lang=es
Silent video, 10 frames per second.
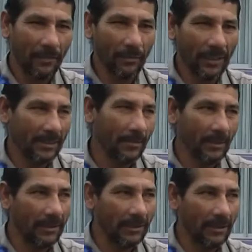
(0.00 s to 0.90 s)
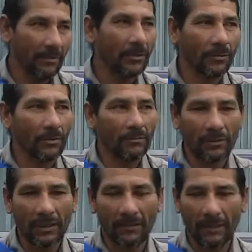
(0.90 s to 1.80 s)
muy buena siempre y cuando que bueno,
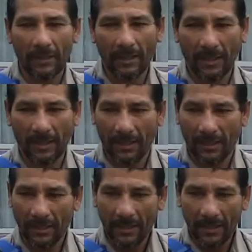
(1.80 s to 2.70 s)
uno, trabaje en la,